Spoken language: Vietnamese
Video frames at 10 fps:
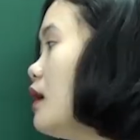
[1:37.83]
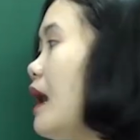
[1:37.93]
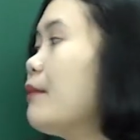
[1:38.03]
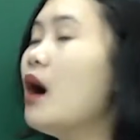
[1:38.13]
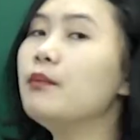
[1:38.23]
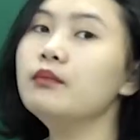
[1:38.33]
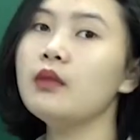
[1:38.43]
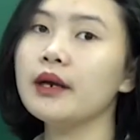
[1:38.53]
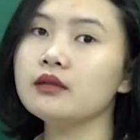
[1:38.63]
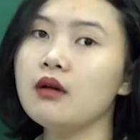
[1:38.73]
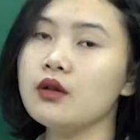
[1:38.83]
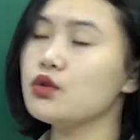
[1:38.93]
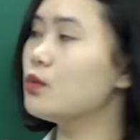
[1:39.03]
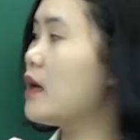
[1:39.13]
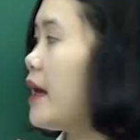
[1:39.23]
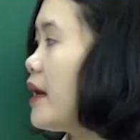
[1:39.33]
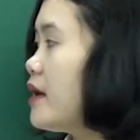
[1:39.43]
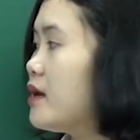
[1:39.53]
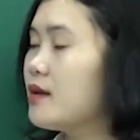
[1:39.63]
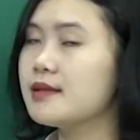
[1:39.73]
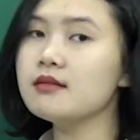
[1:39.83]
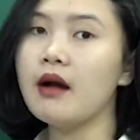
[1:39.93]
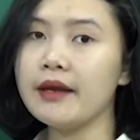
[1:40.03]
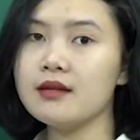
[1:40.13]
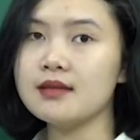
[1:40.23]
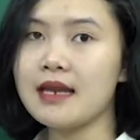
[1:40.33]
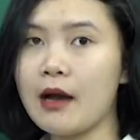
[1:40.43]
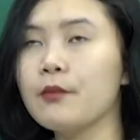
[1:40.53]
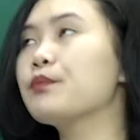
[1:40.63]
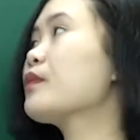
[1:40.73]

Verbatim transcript: làm ấm mọi người dùng để sưởi, được chưa nào?